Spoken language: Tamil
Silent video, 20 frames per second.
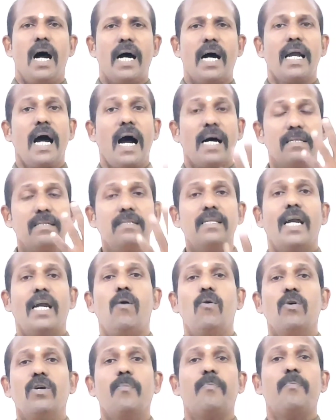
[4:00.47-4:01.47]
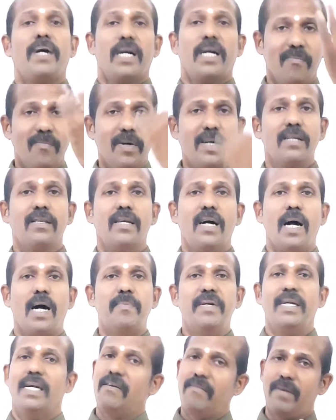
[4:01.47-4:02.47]
ஆனால் அந்த அளவுக்கு பணம் வருதா
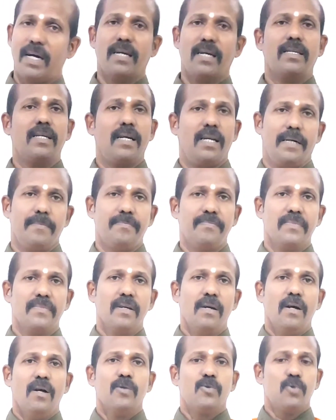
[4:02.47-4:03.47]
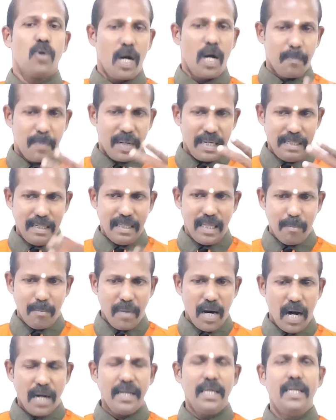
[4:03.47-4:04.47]
அப்படின்னா வர்றதில்லை ஸோ அப்போ இதை
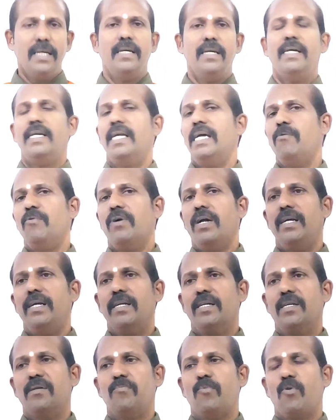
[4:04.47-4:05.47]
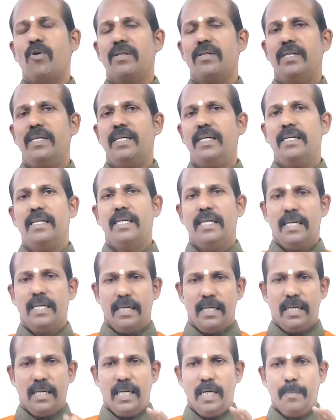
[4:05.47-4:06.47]
மாதிரி இணைவுகள் இருக்கும் பொழுது
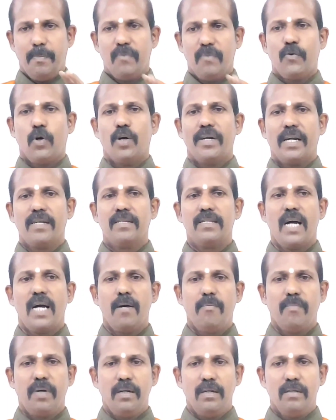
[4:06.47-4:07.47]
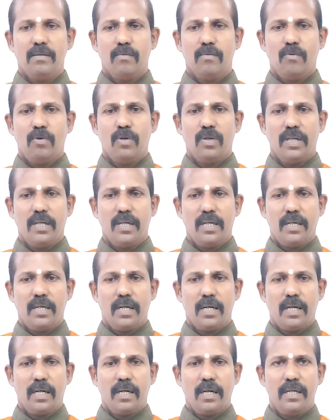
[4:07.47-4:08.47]
இப்போ ஃபார் எக்ஸாம்பிள் ஒரு
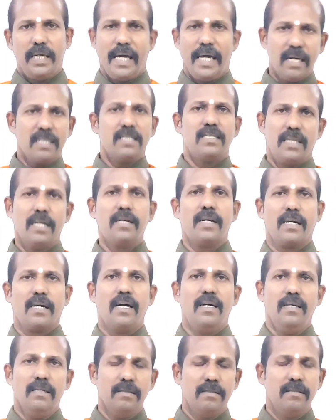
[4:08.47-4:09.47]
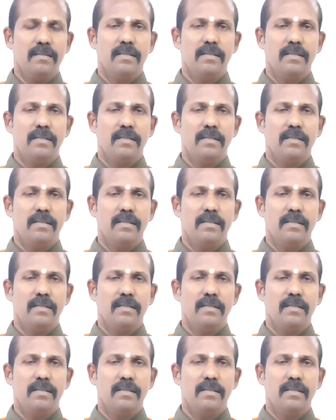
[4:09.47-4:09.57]
யங்ஸ்டர் இருக்கான்